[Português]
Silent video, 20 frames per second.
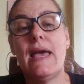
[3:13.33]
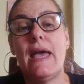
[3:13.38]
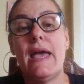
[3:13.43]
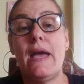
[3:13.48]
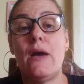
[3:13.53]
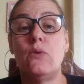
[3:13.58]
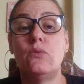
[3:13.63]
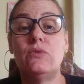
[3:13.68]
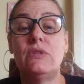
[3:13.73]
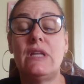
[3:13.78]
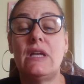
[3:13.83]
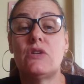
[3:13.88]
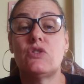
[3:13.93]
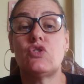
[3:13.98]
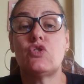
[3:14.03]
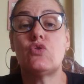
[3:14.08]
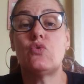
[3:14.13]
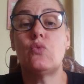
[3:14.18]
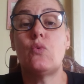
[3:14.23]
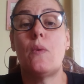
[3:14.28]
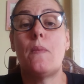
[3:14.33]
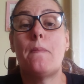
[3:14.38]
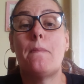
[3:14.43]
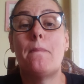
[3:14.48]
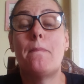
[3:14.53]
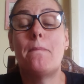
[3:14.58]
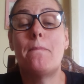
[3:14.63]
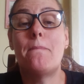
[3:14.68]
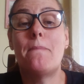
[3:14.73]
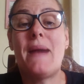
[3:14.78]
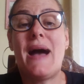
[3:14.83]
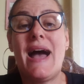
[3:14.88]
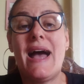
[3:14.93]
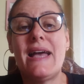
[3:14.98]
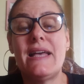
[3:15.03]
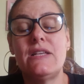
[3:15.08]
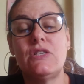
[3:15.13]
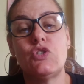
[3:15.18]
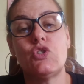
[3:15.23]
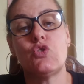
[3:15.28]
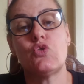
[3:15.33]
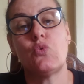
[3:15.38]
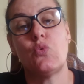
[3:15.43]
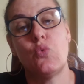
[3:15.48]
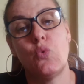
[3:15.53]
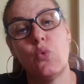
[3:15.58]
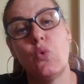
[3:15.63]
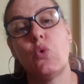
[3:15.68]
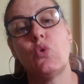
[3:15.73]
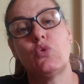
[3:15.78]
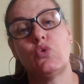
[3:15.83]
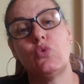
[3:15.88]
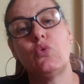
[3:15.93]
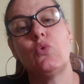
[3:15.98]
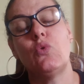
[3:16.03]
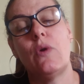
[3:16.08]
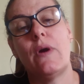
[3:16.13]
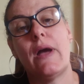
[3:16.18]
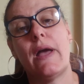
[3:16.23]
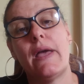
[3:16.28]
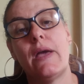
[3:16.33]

É um texto mais curto,